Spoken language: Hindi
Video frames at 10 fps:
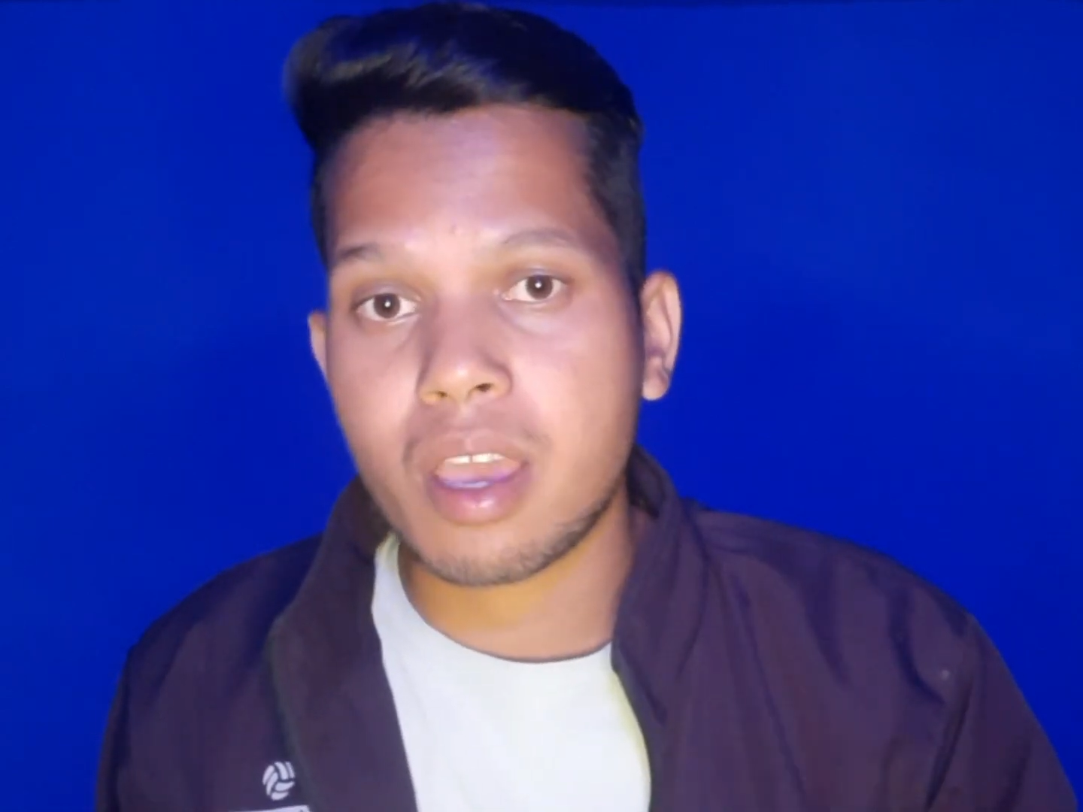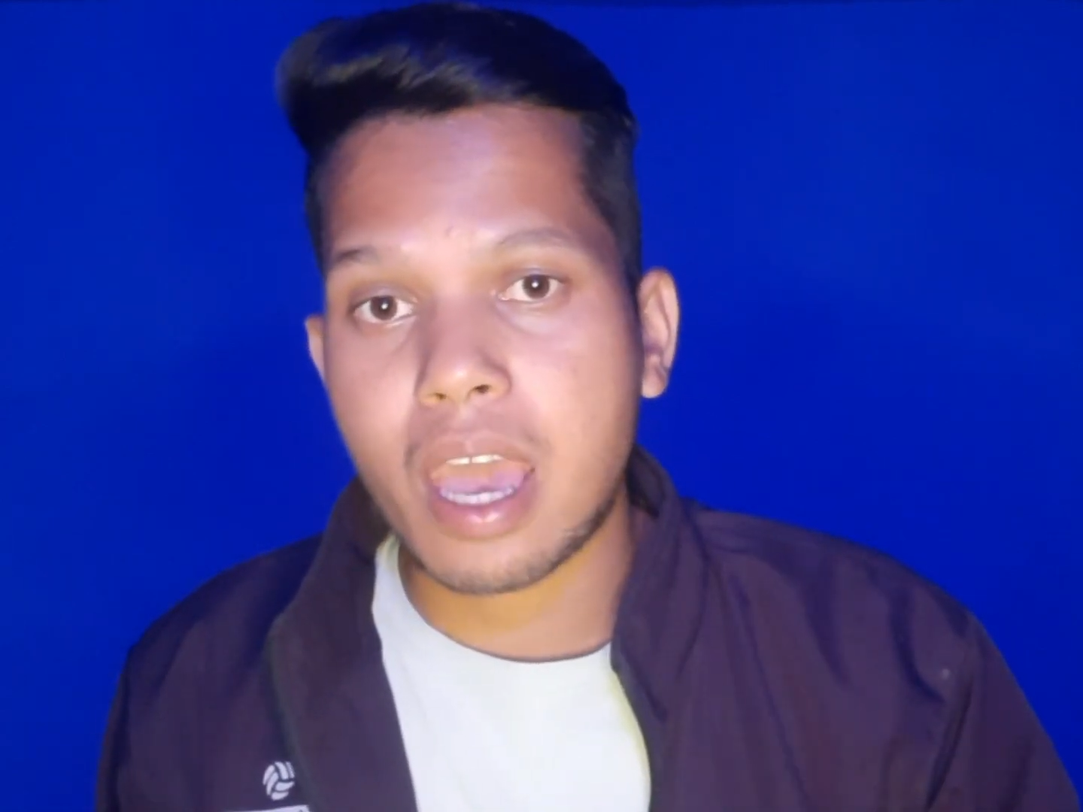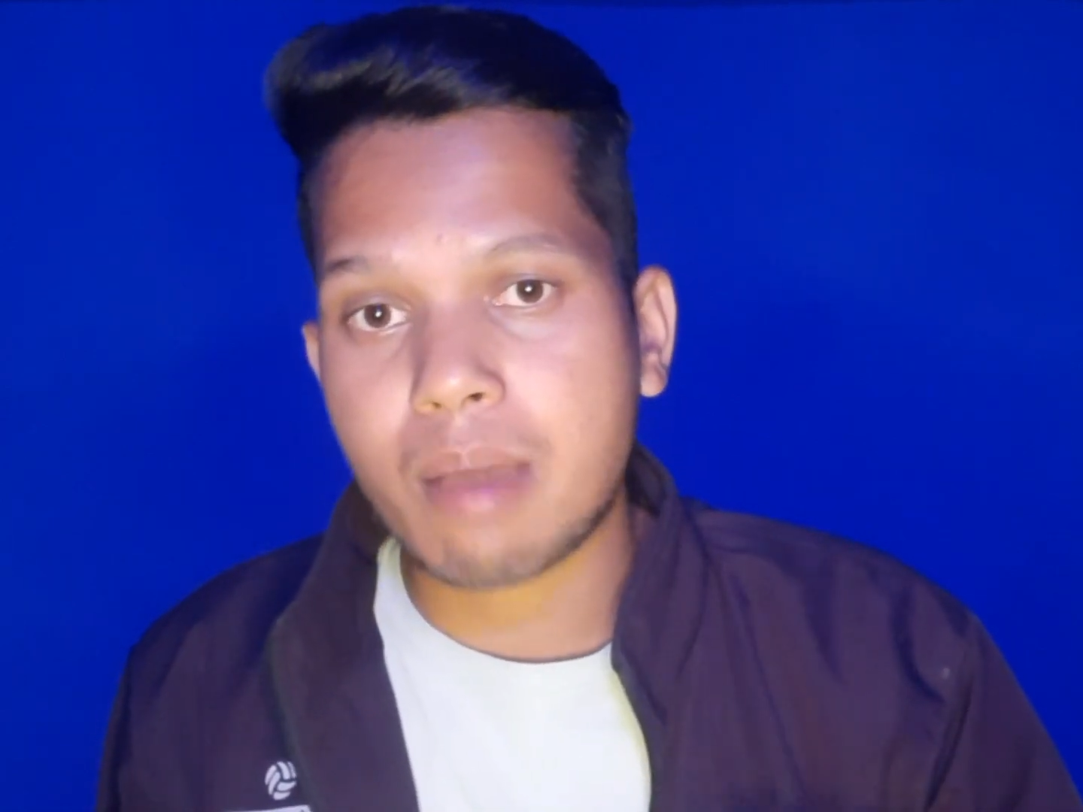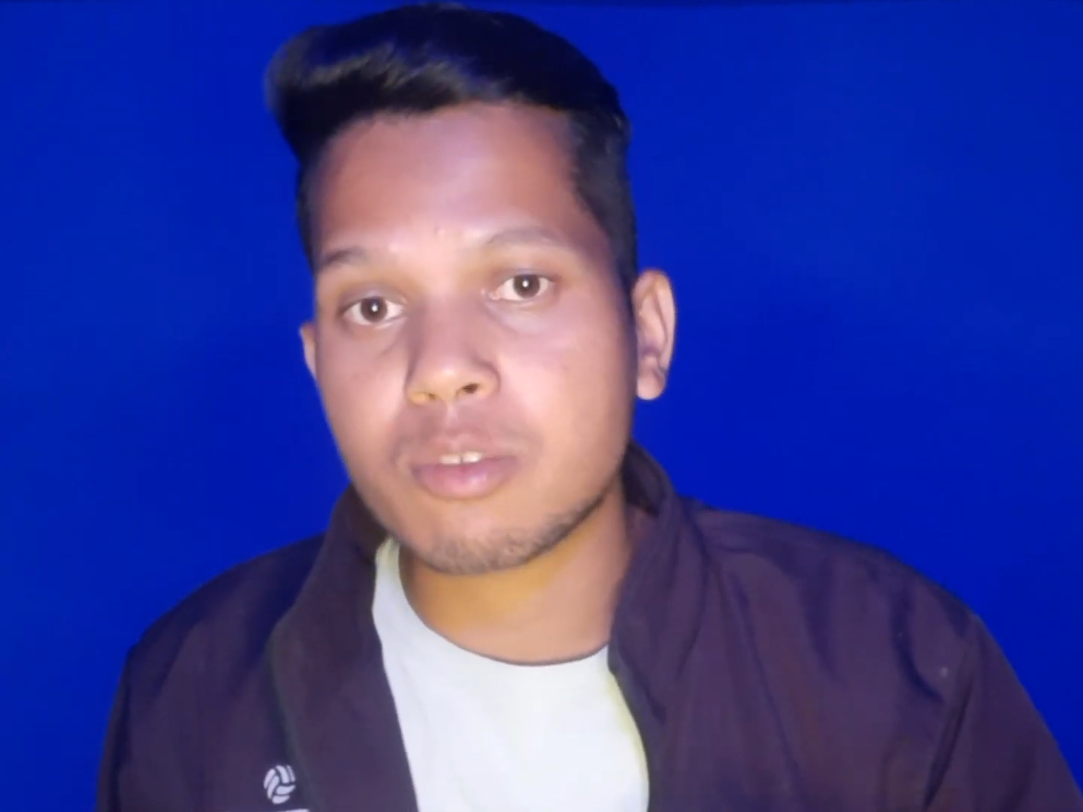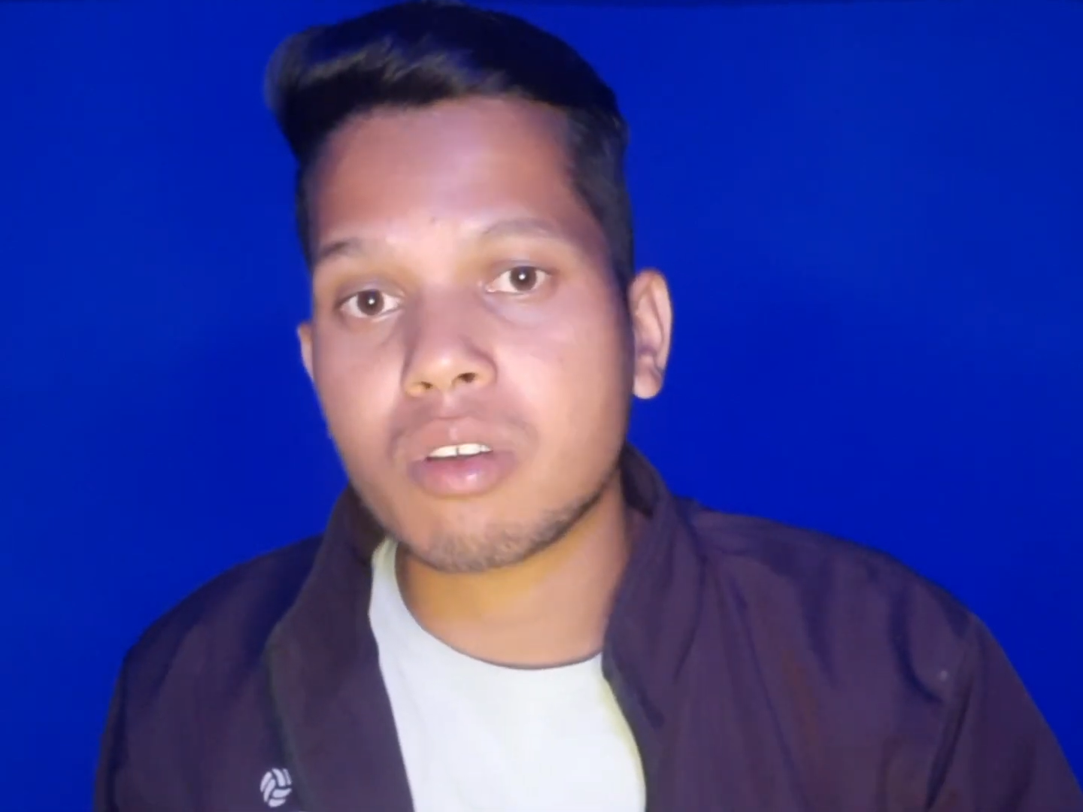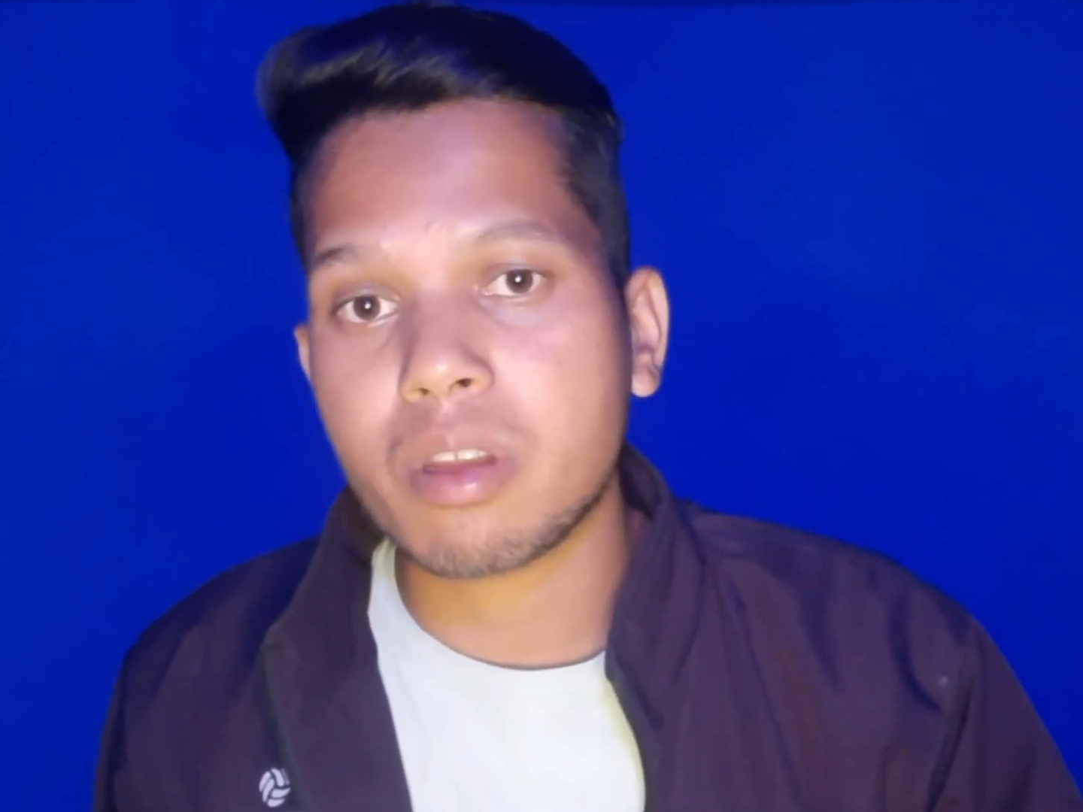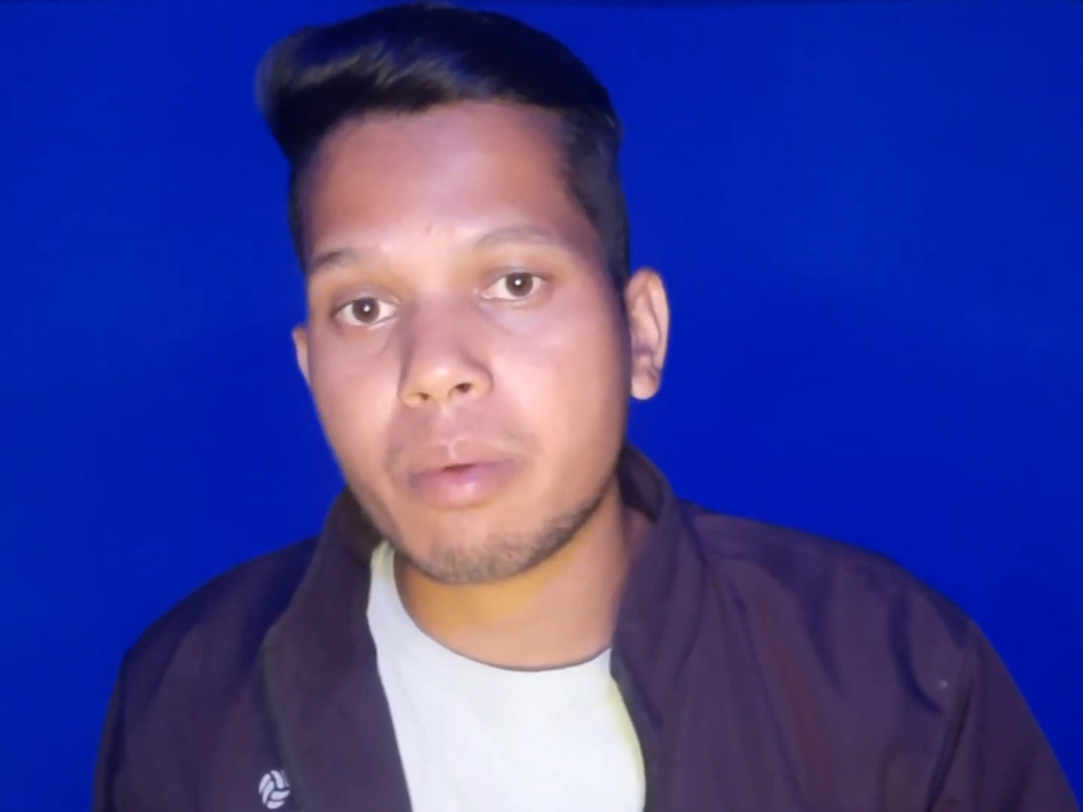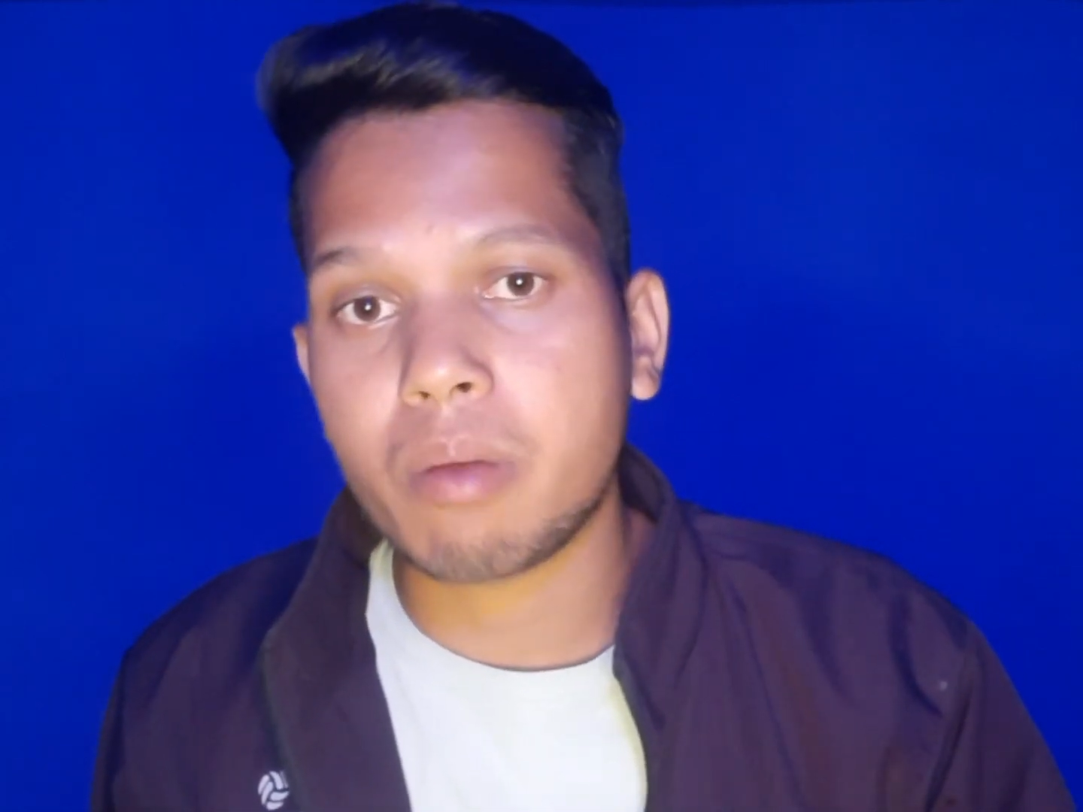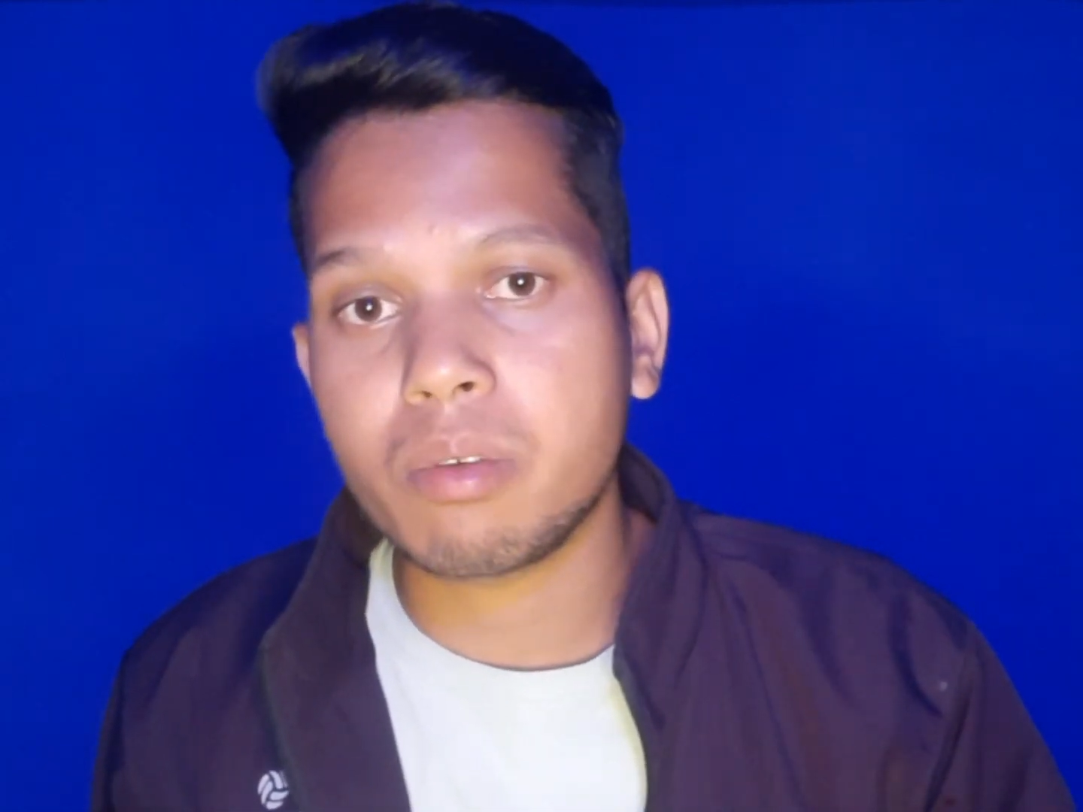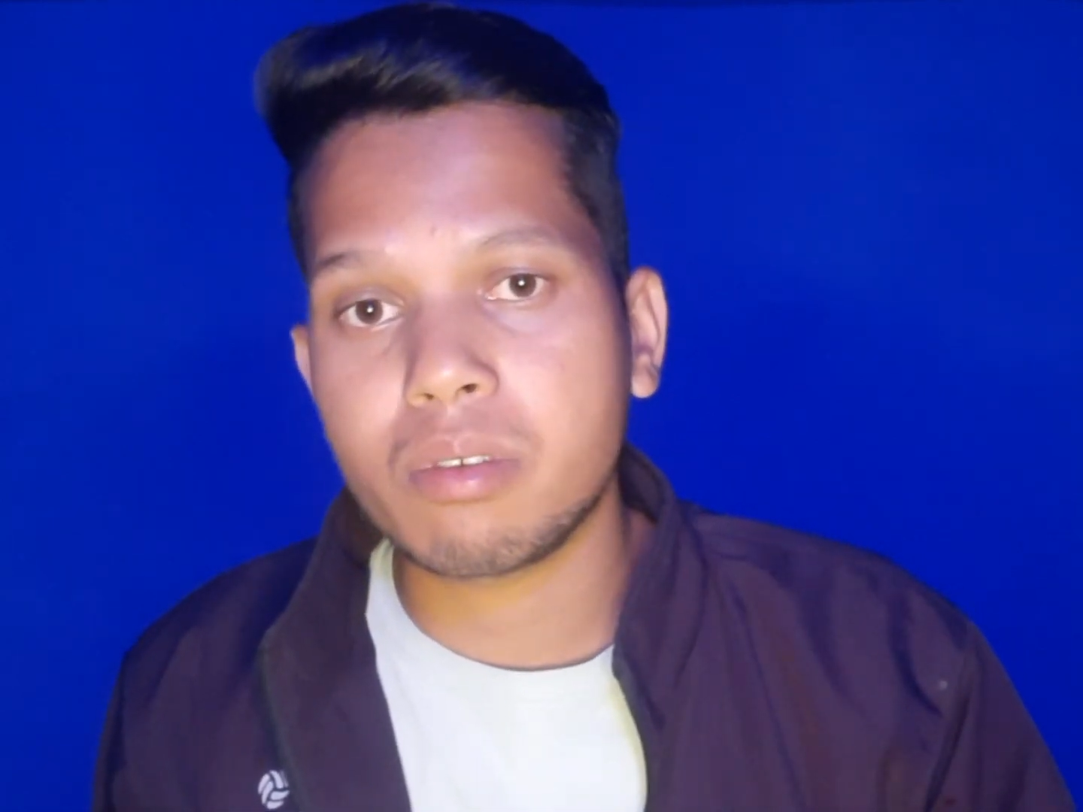आई एम सॉरी
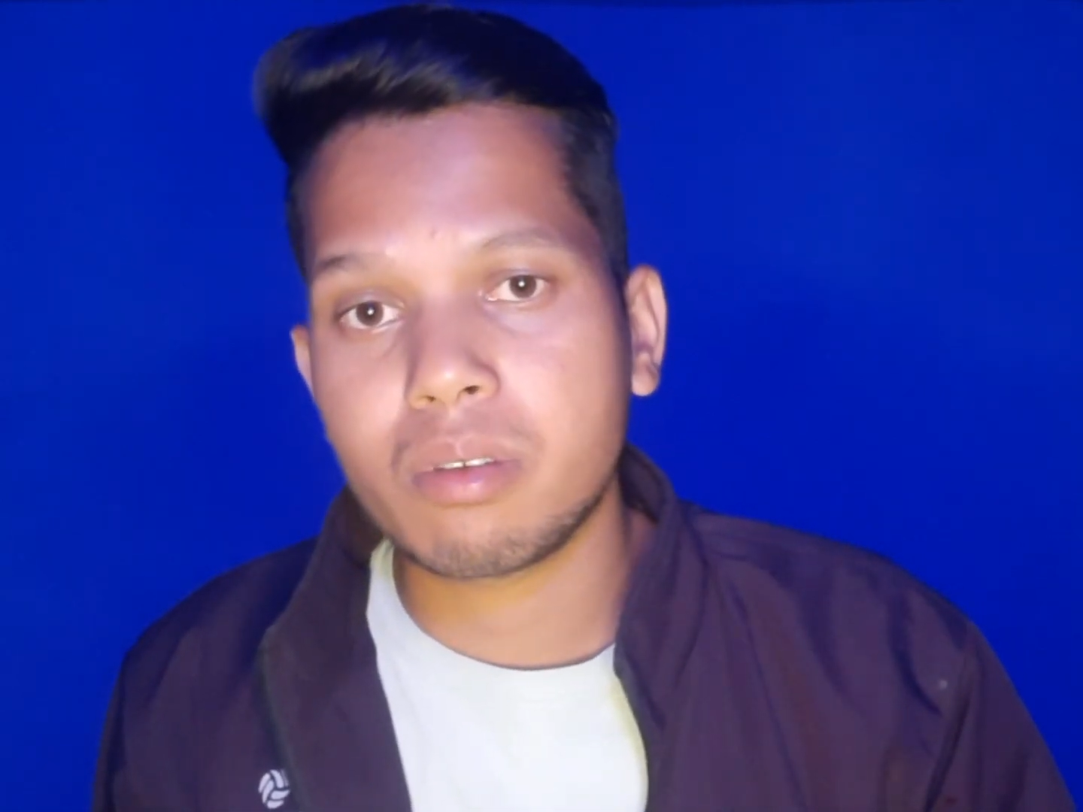बाबू